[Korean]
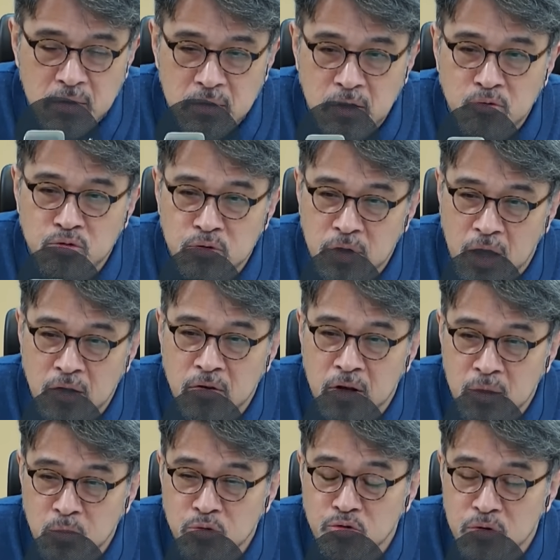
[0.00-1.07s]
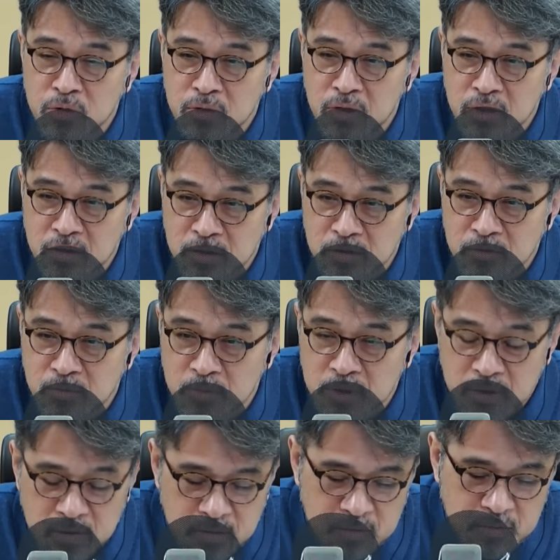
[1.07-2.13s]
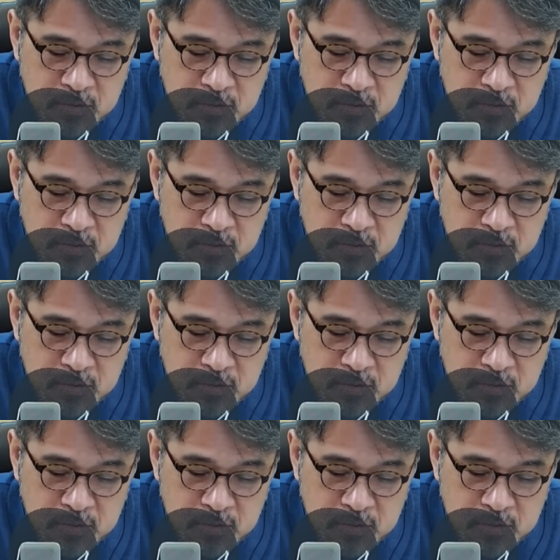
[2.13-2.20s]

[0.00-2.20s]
대충 계산해 볼 수 있는 거 아니겠습니까?